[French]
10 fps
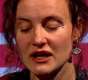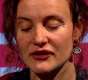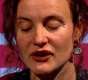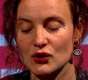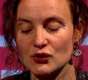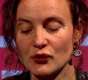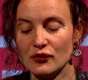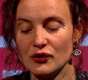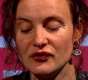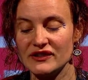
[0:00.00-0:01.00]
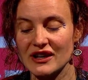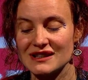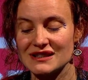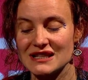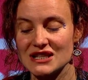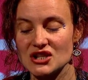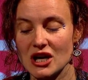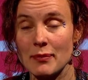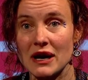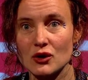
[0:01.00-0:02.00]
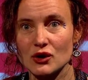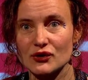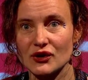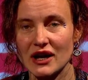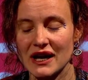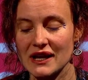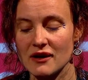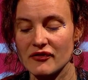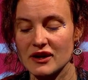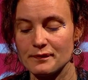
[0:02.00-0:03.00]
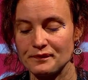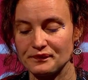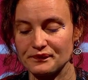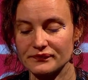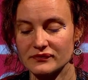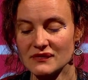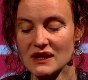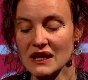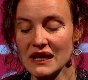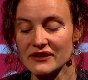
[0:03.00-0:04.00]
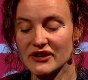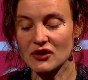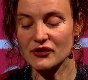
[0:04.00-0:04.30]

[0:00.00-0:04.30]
C'est quand ton flux vital s'échappe alors que t'en as rien fait. C'est quand